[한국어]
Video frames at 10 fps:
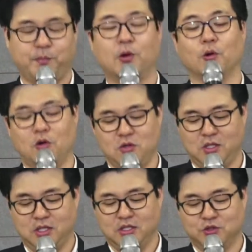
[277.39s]
바로
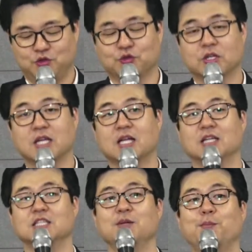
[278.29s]

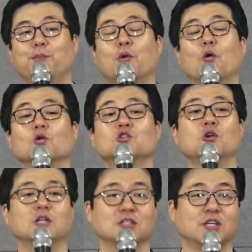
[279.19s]
죽기까지
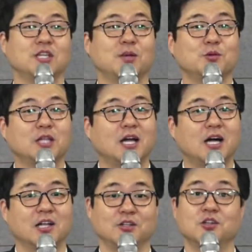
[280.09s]
복종하셨기
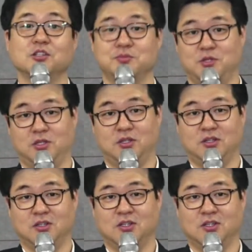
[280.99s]
때문이다라는 거였습니다.